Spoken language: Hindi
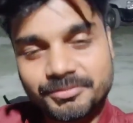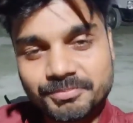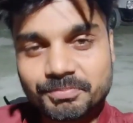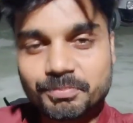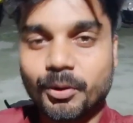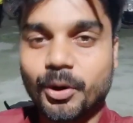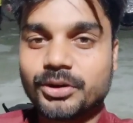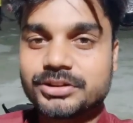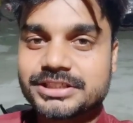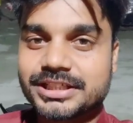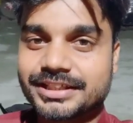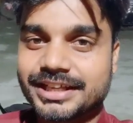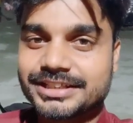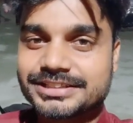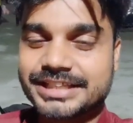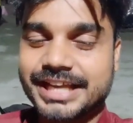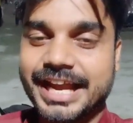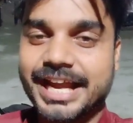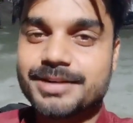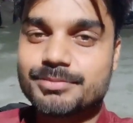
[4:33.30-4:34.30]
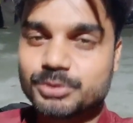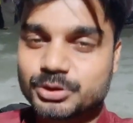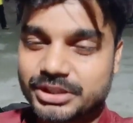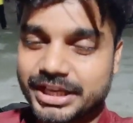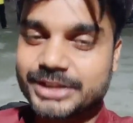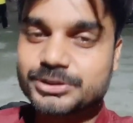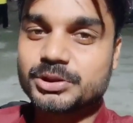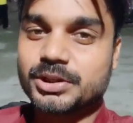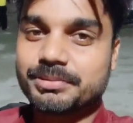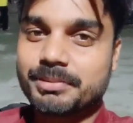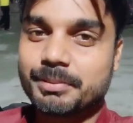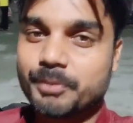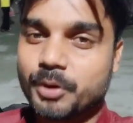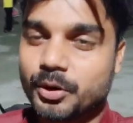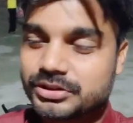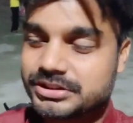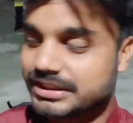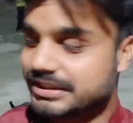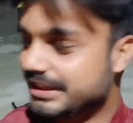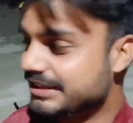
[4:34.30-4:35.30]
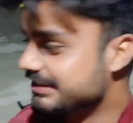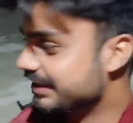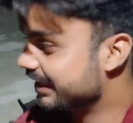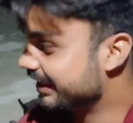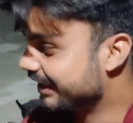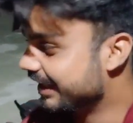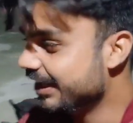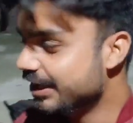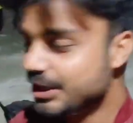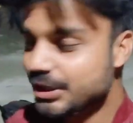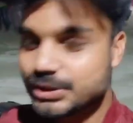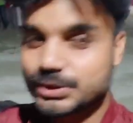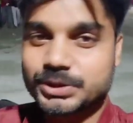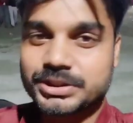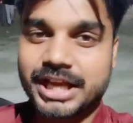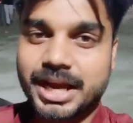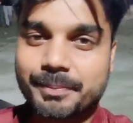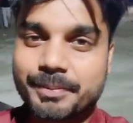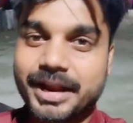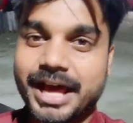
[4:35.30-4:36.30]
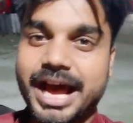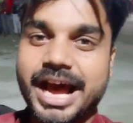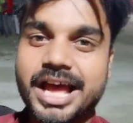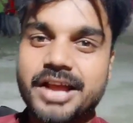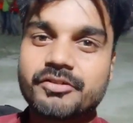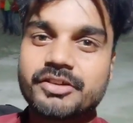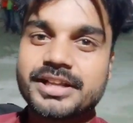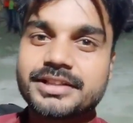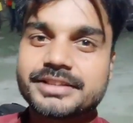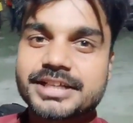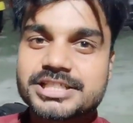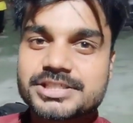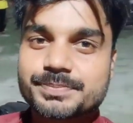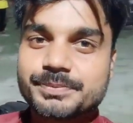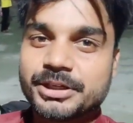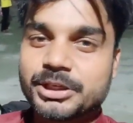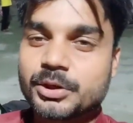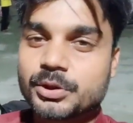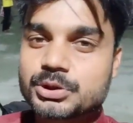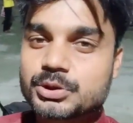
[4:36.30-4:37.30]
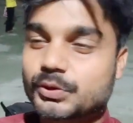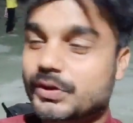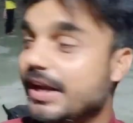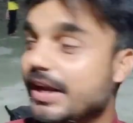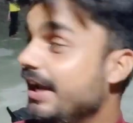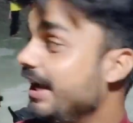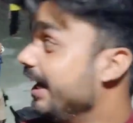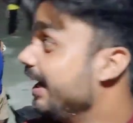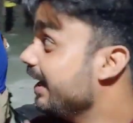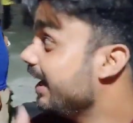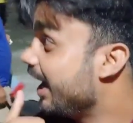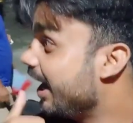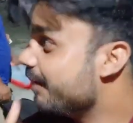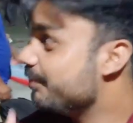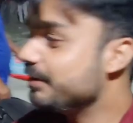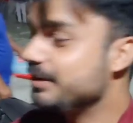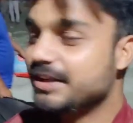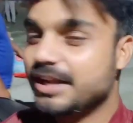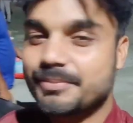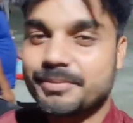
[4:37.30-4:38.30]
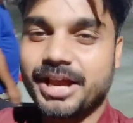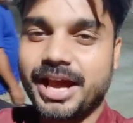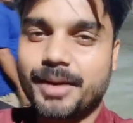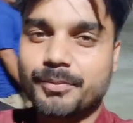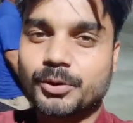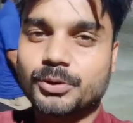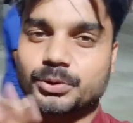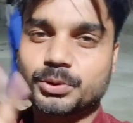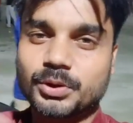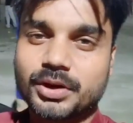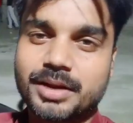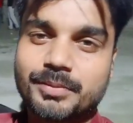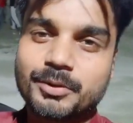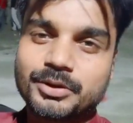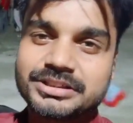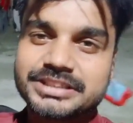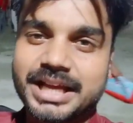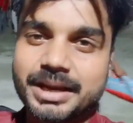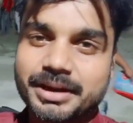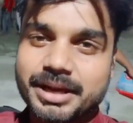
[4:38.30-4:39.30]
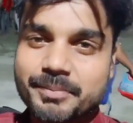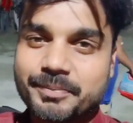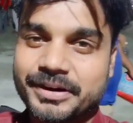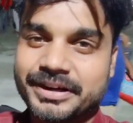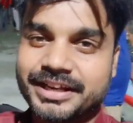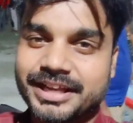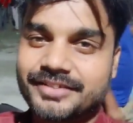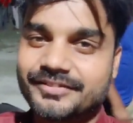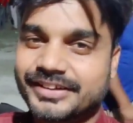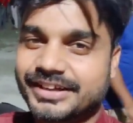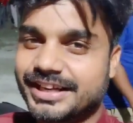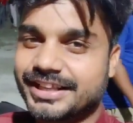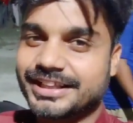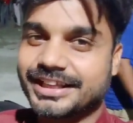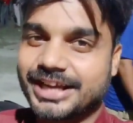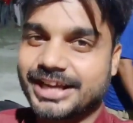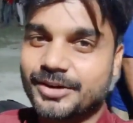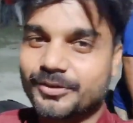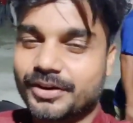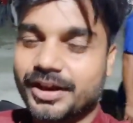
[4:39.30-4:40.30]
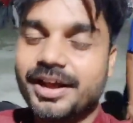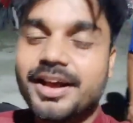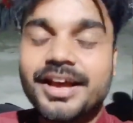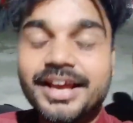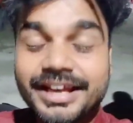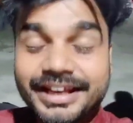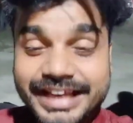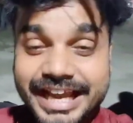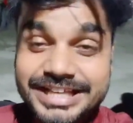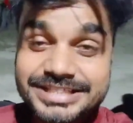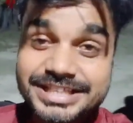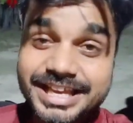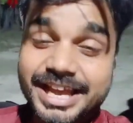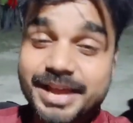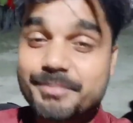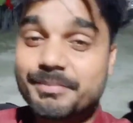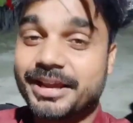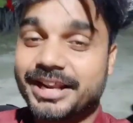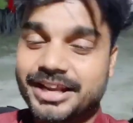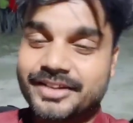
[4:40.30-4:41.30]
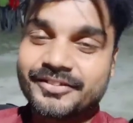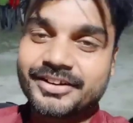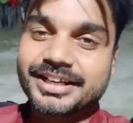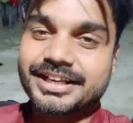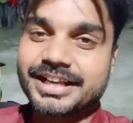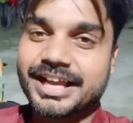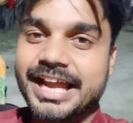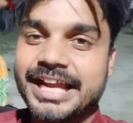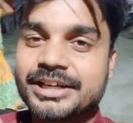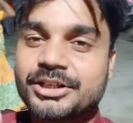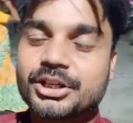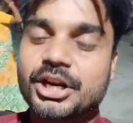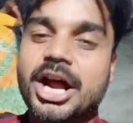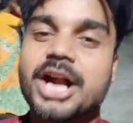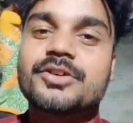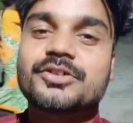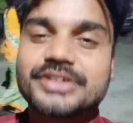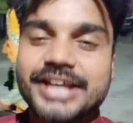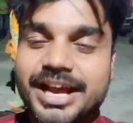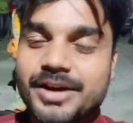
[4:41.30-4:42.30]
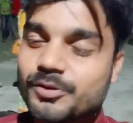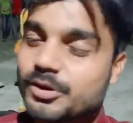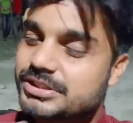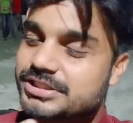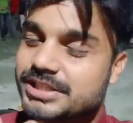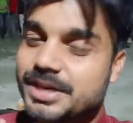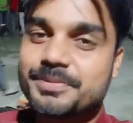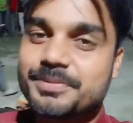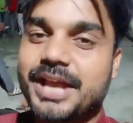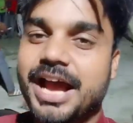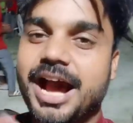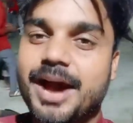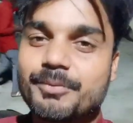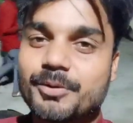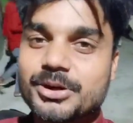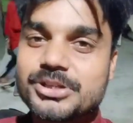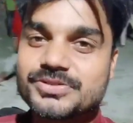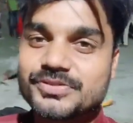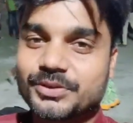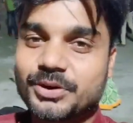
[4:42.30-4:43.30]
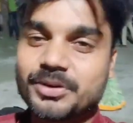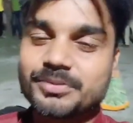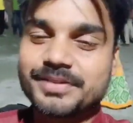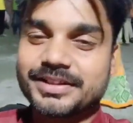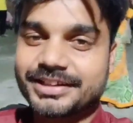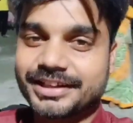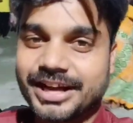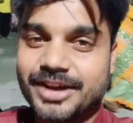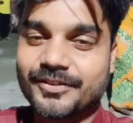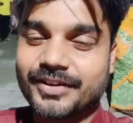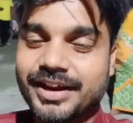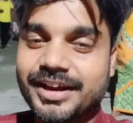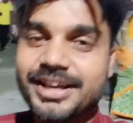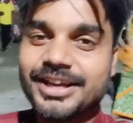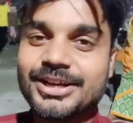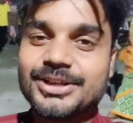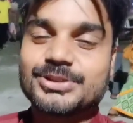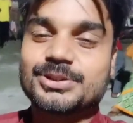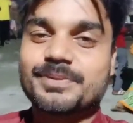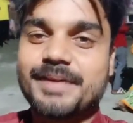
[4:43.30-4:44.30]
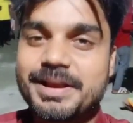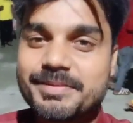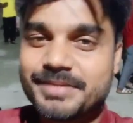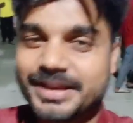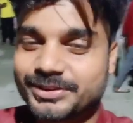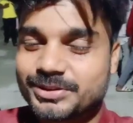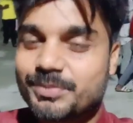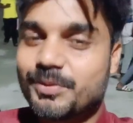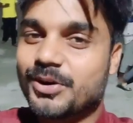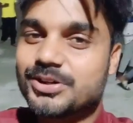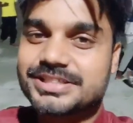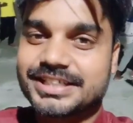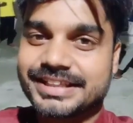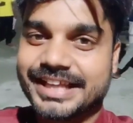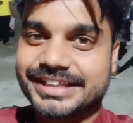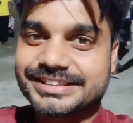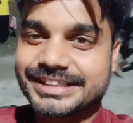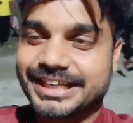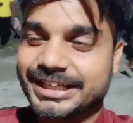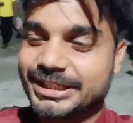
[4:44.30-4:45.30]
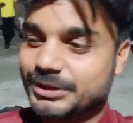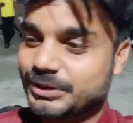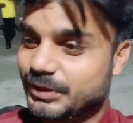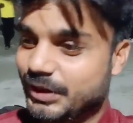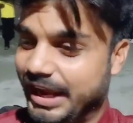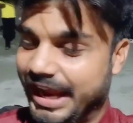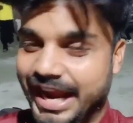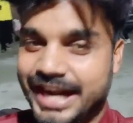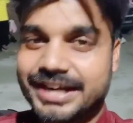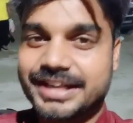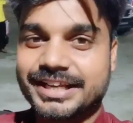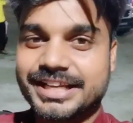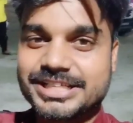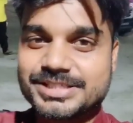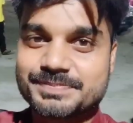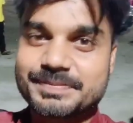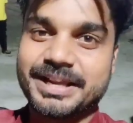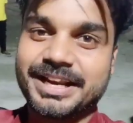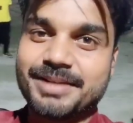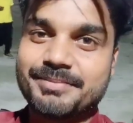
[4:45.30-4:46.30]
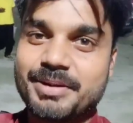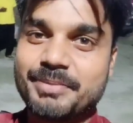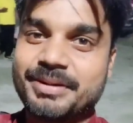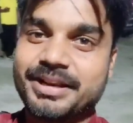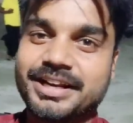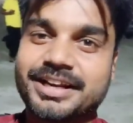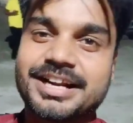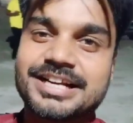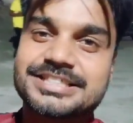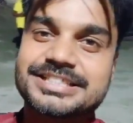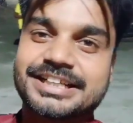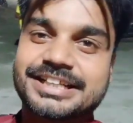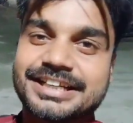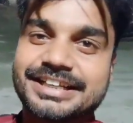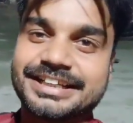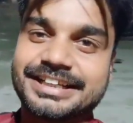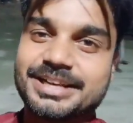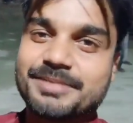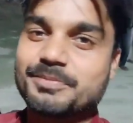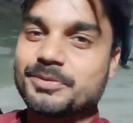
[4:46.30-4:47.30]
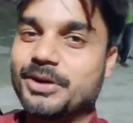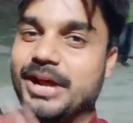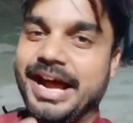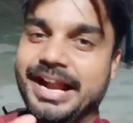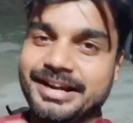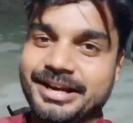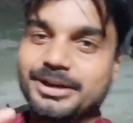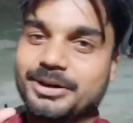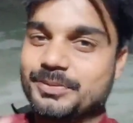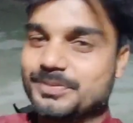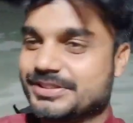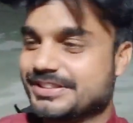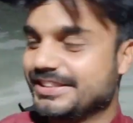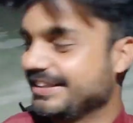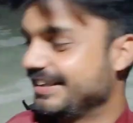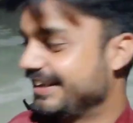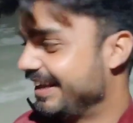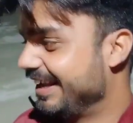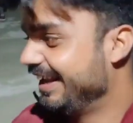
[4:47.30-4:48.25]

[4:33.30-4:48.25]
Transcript: बहुत ज़्यादा अच्छा है एंड मुझे एक्चुअली में बहुत ज़्यादा अच्छा लग रहा है तो यहाँ पर आए हुए दस मिनट हो चुके हैं एंड अभी ना मैं आपको थोड़ा बहुत यहाँ का पंडाल वगैरह दिखाऊंगा कैसा है मेला वगैरह एंड क्राउड क्या है वो सब भी आपको इस ब्लॉग में दिखाऊंगा सो भाई मैं तो बहुत ज़्यादा एक्साइटेड हूँ एंड इस मेला में मैंने खर्चे करने के लिए पूरा हंड्रेड रुपीज़ दिख रहा